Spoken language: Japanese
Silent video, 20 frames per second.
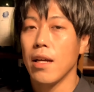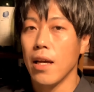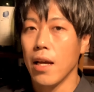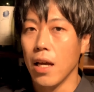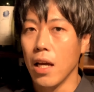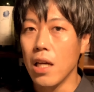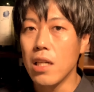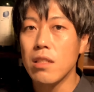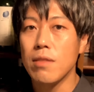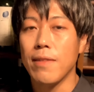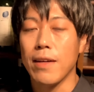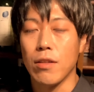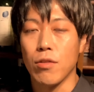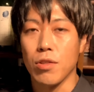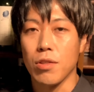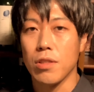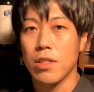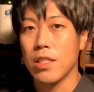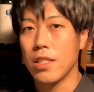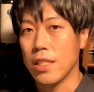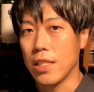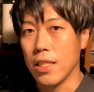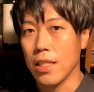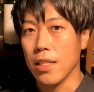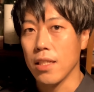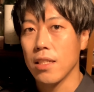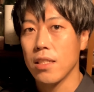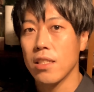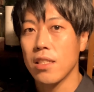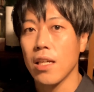エルベの父
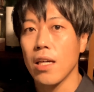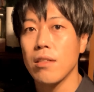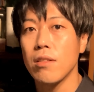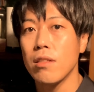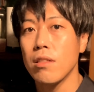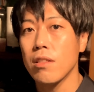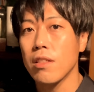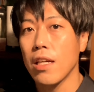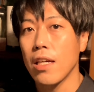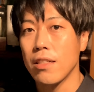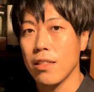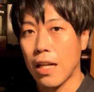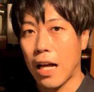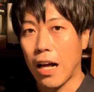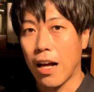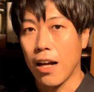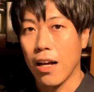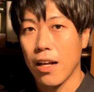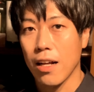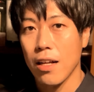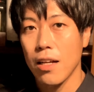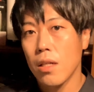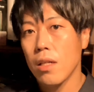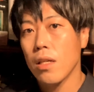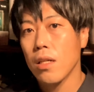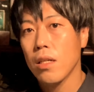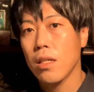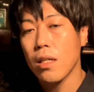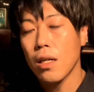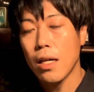シャルル・ケルラン
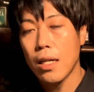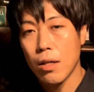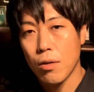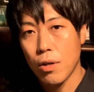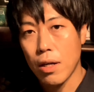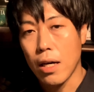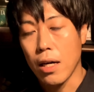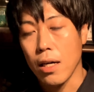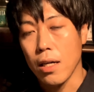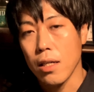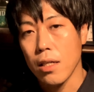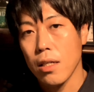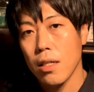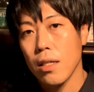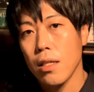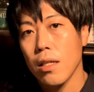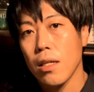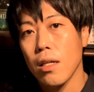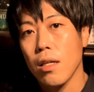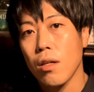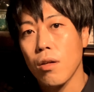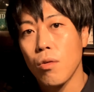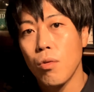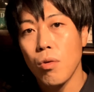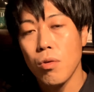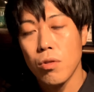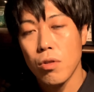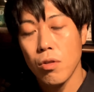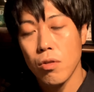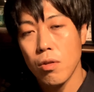彼は
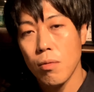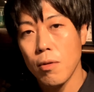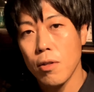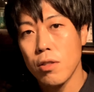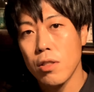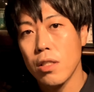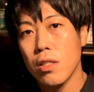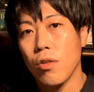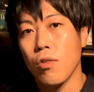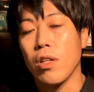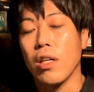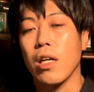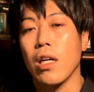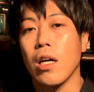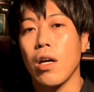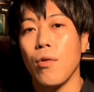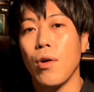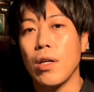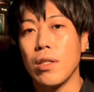公共土木事業に関わ